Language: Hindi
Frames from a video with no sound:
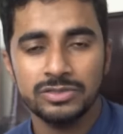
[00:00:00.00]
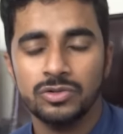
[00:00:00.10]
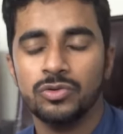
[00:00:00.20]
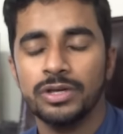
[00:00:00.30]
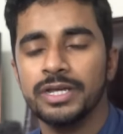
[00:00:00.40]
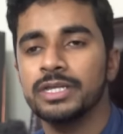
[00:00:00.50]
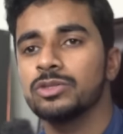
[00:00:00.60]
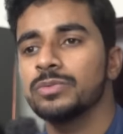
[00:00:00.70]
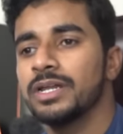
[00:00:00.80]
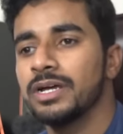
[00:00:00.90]
से होंगे
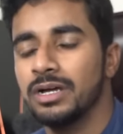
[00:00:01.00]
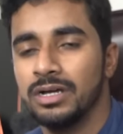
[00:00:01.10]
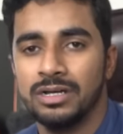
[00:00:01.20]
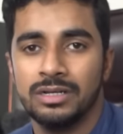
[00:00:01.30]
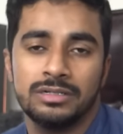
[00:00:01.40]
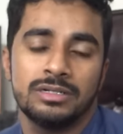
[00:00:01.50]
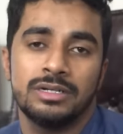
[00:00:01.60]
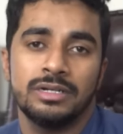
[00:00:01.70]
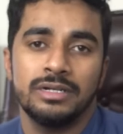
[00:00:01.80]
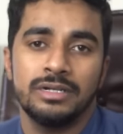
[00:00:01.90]
तो बेटा
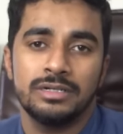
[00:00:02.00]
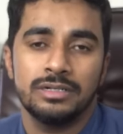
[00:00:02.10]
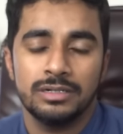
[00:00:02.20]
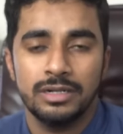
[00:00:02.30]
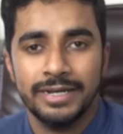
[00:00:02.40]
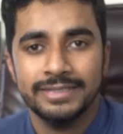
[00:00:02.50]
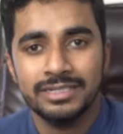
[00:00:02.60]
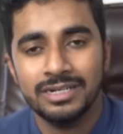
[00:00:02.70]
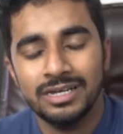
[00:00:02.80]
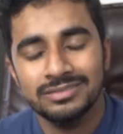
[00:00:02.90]
नाइन्थ
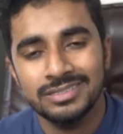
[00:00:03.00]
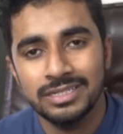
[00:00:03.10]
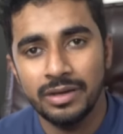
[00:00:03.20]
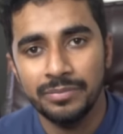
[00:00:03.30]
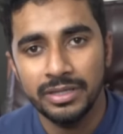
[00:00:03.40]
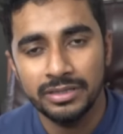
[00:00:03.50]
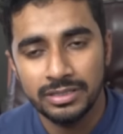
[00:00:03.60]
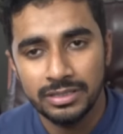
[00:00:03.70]
क्लास इस्लामियात